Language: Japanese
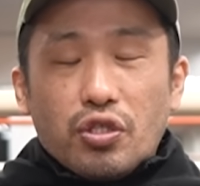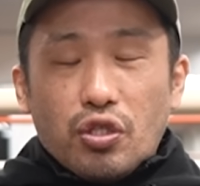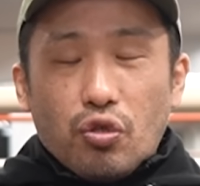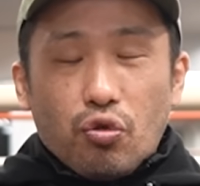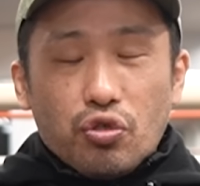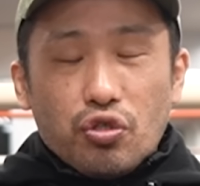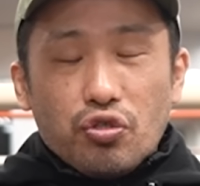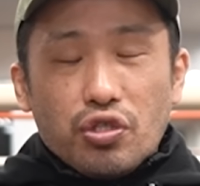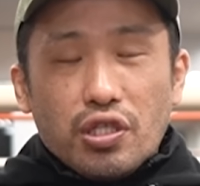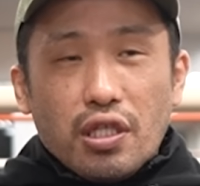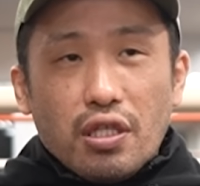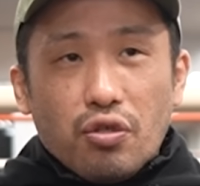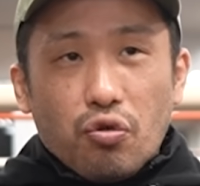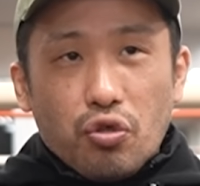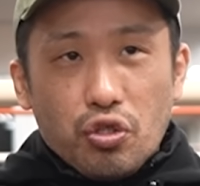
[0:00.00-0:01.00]
特集
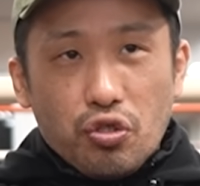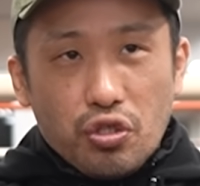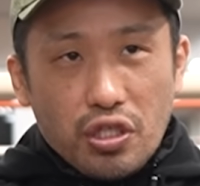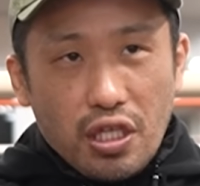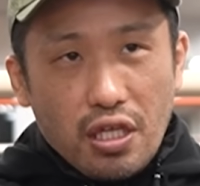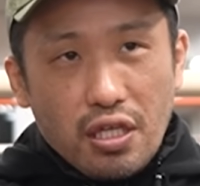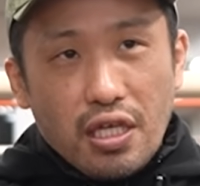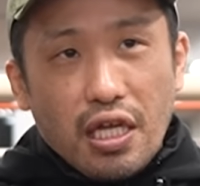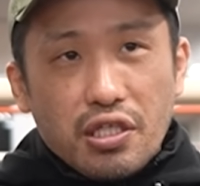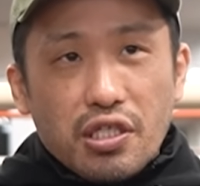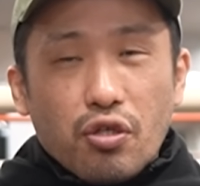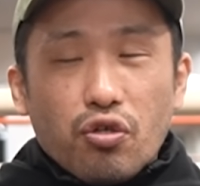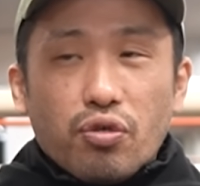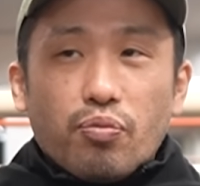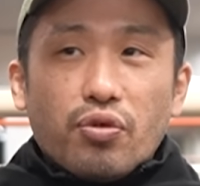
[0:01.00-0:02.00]
してやって
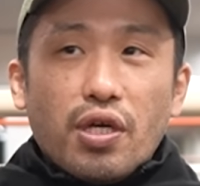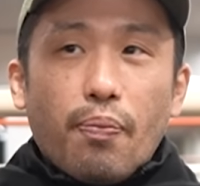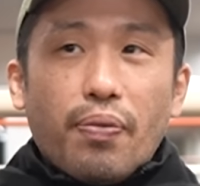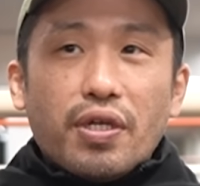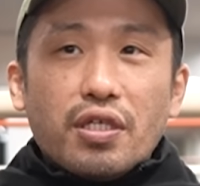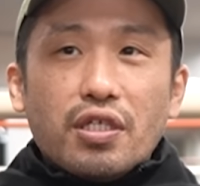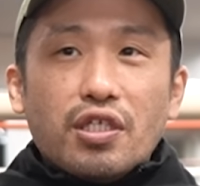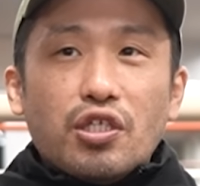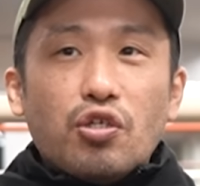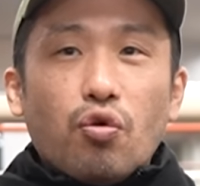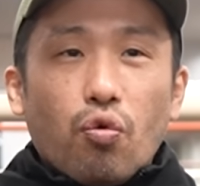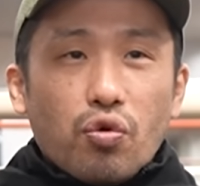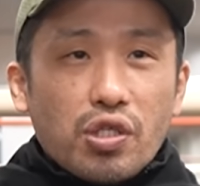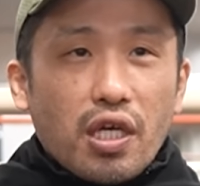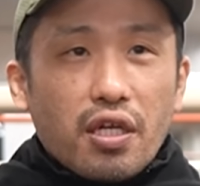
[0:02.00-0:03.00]
た時もやっぱり費用
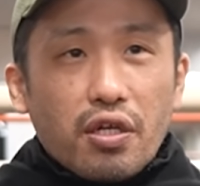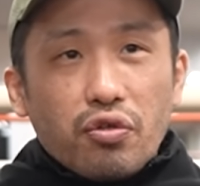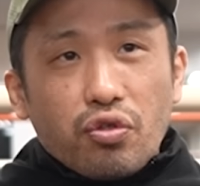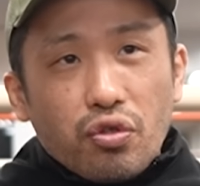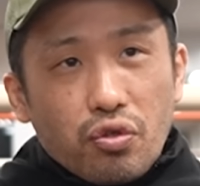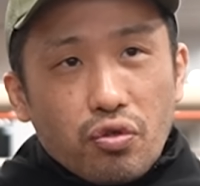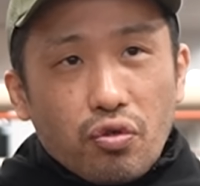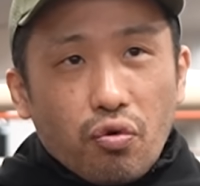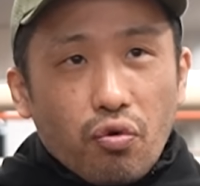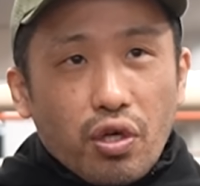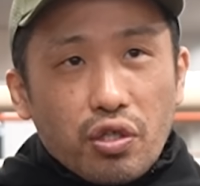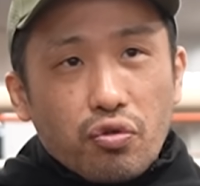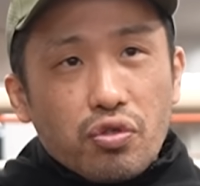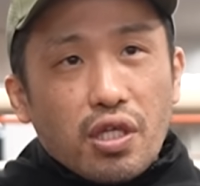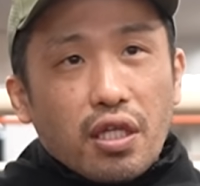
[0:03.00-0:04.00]
を抑えれるというところ
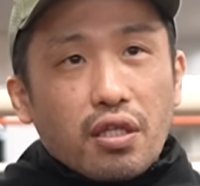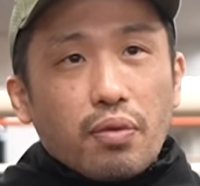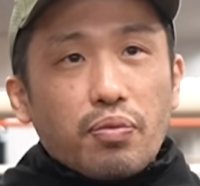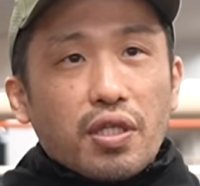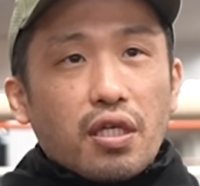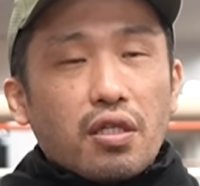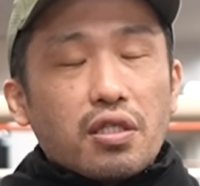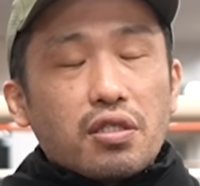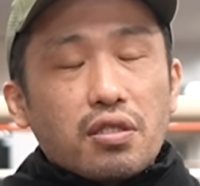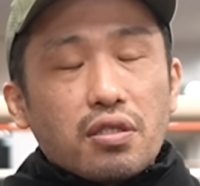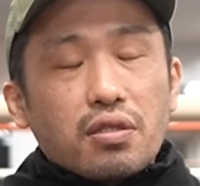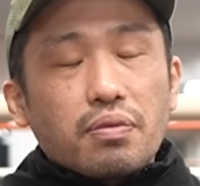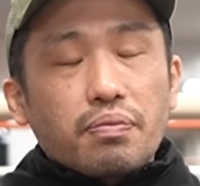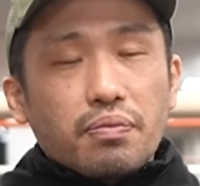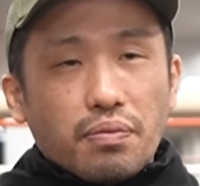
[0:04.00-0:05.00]
が一つあったみたいだし、
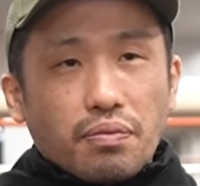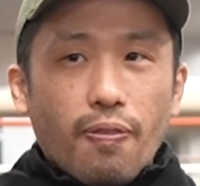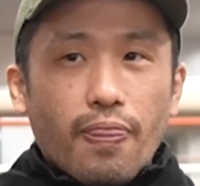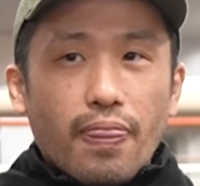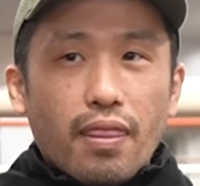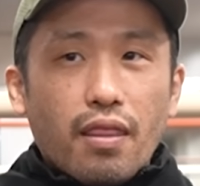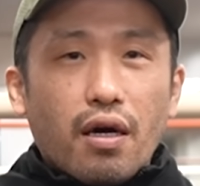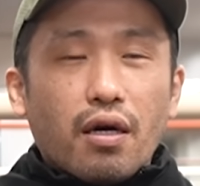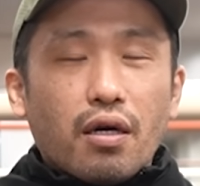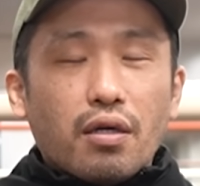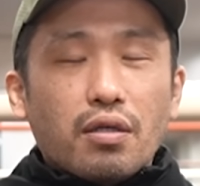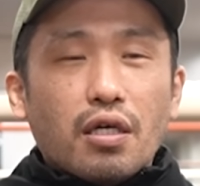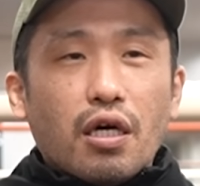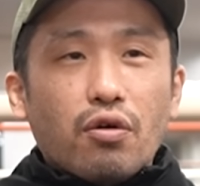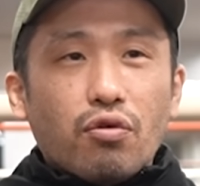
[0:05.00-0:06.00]
だか
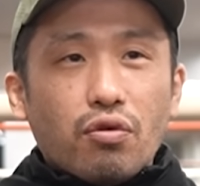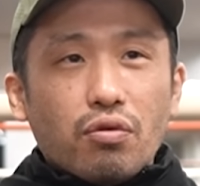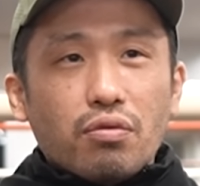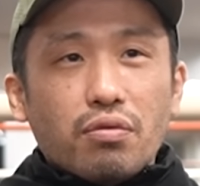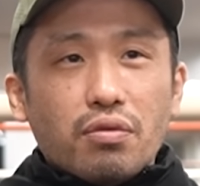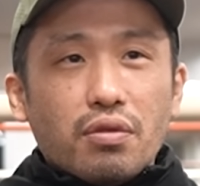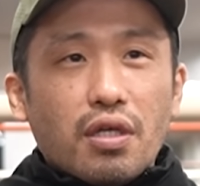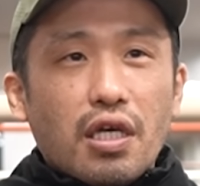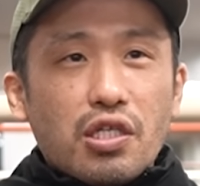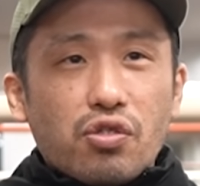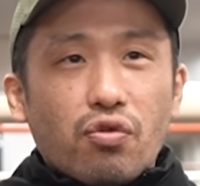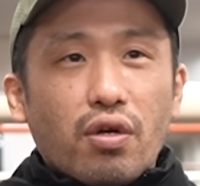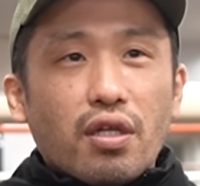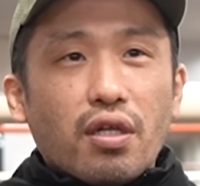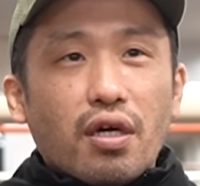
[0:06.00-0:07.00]
ら
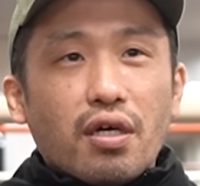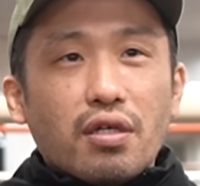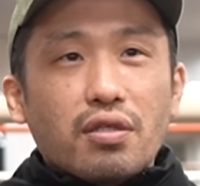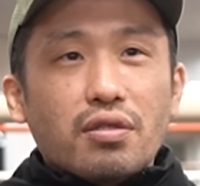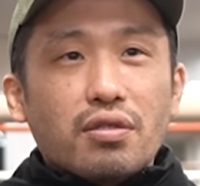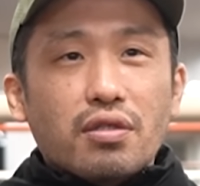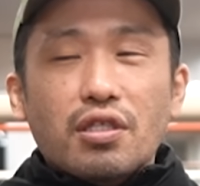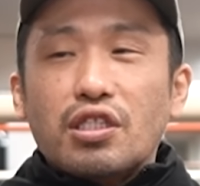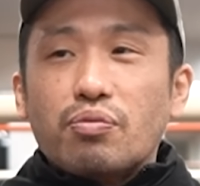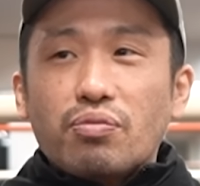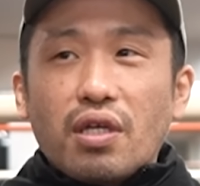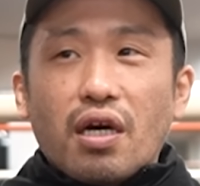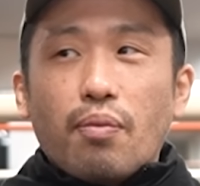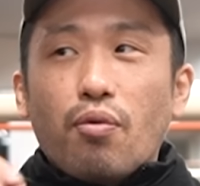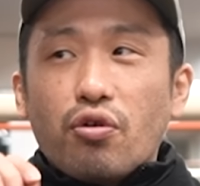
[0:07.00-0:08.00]
エストラダがいつも
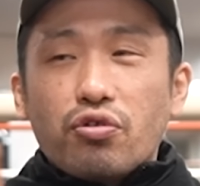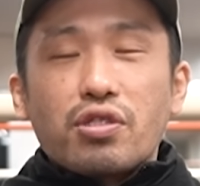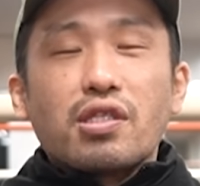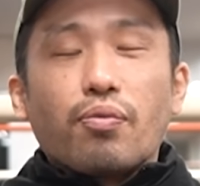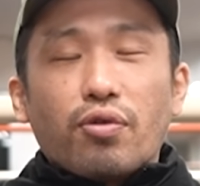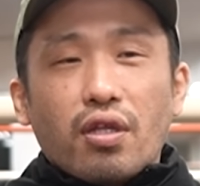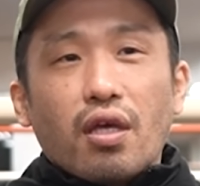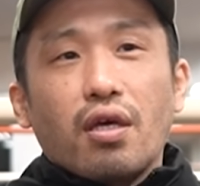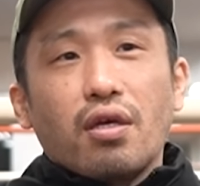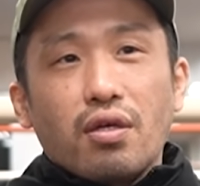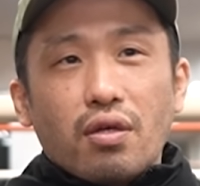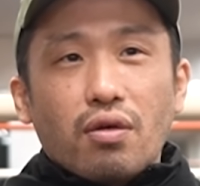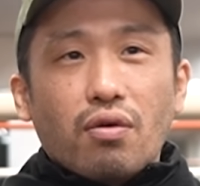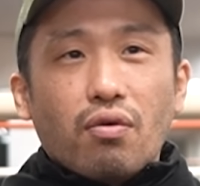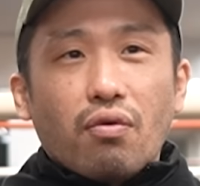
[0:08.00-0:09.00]
なんか文句言ってたもんね。
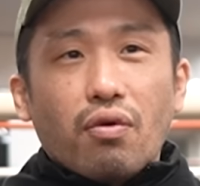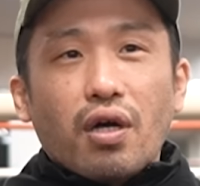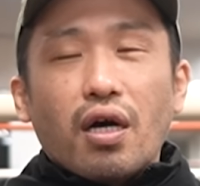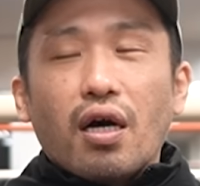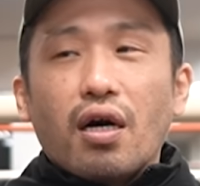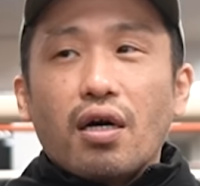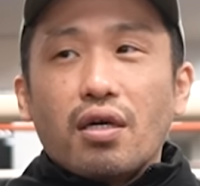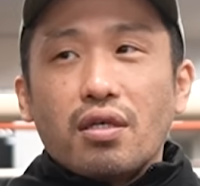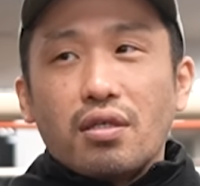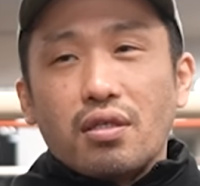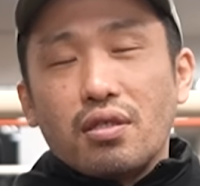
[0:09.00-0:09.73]
俺が